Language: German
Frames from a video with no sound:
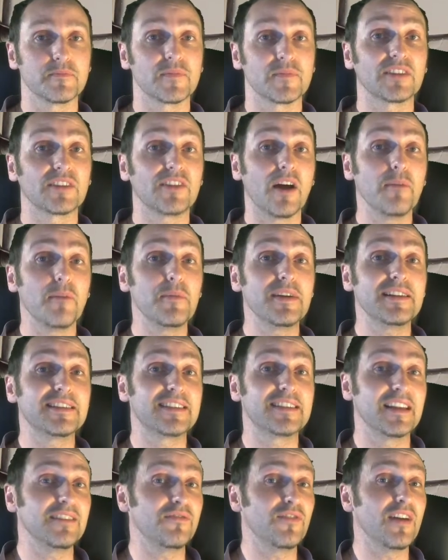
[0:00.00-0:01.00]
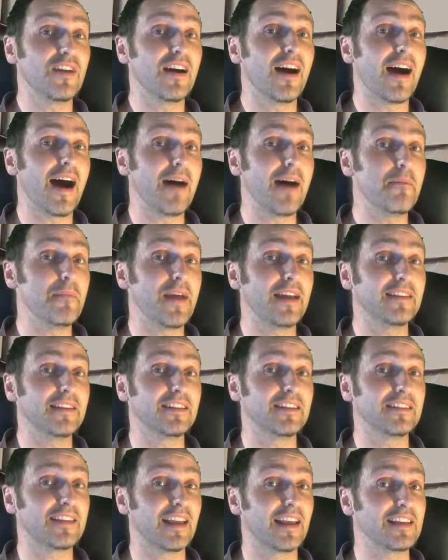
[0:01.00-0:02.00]
Damit sind wir am
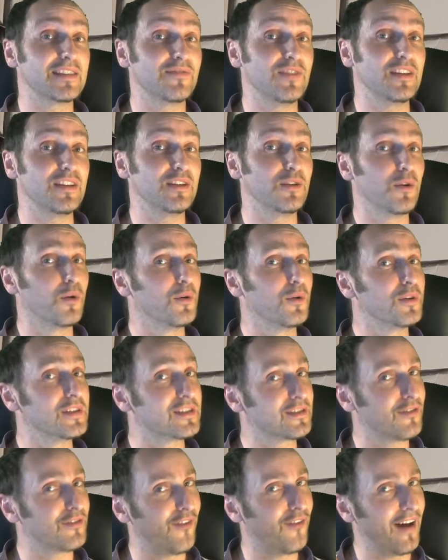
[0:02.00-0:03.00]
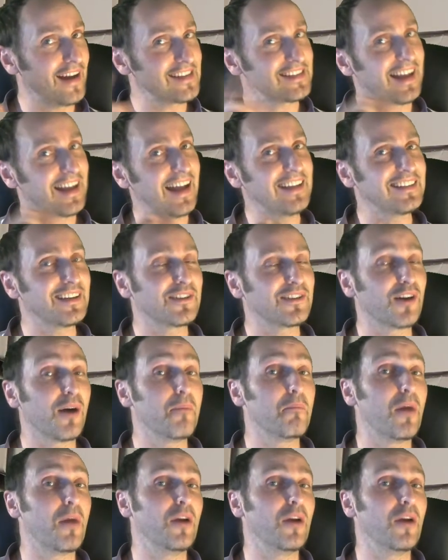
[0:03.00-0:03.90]
Ende des Videos fast angekommen.